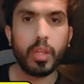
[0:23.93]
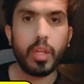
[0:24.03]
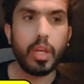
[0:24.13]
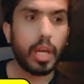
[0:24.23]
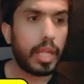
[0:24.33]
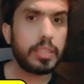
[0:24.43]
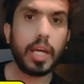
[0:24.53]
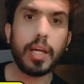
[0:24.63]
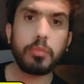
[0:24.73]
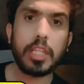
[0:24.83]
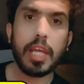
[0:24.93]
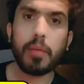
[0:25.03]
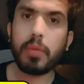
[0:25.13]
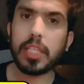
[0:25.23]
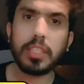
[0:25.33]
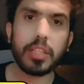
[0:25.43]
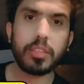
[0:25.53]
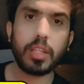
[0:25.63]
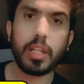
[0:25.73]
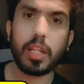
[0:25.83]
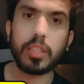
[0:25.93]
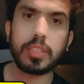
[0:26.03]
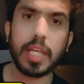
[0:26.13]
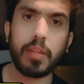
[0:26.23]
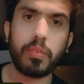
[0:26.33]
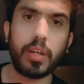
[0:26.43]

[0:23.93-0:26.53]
خلاص عاقبت اللاعب ما هي شخصنا السالفة